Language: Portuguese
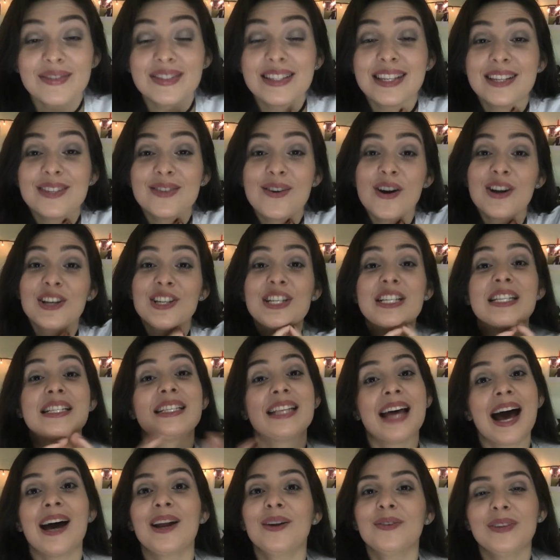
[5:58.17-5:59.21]
Se vocês
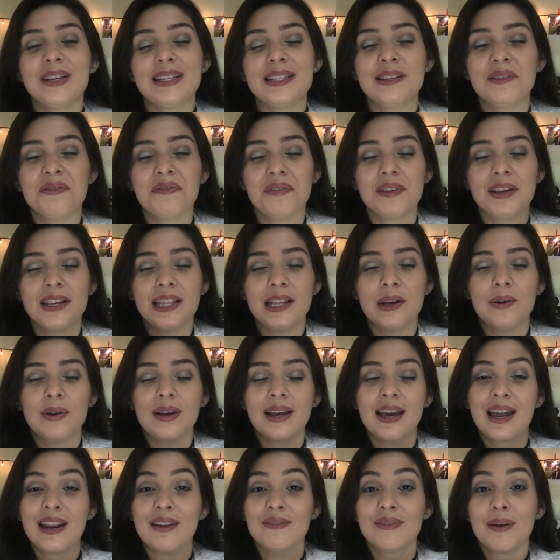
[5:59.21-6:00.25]
gostaram desse vídeo e
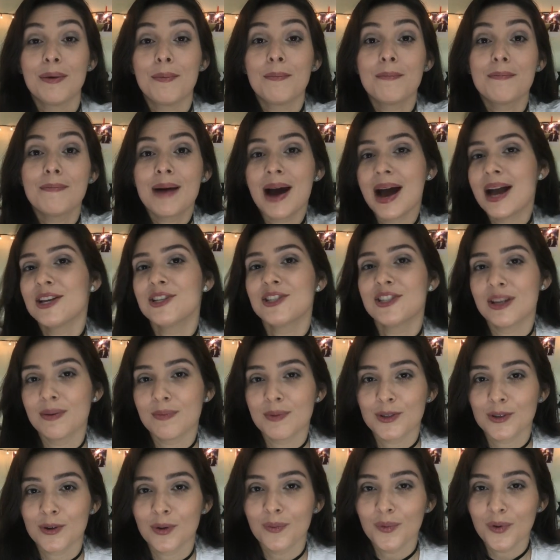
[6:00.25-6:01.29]
querem ver mais
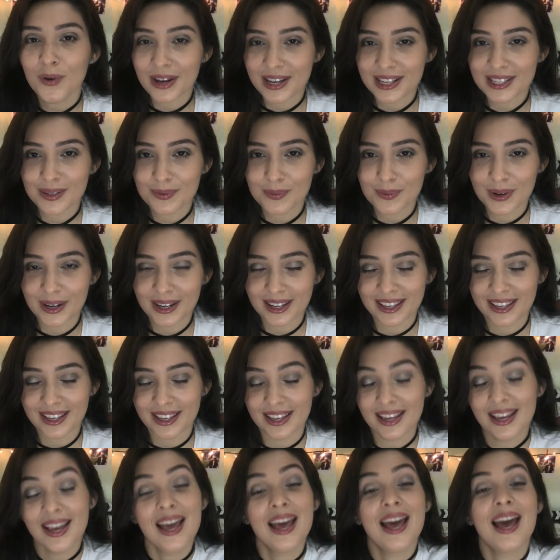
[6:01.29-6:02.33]
temas como esse por
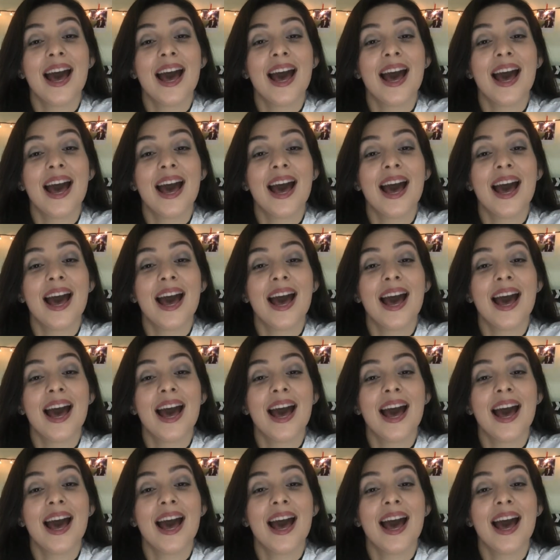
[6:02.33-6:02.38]
aqui,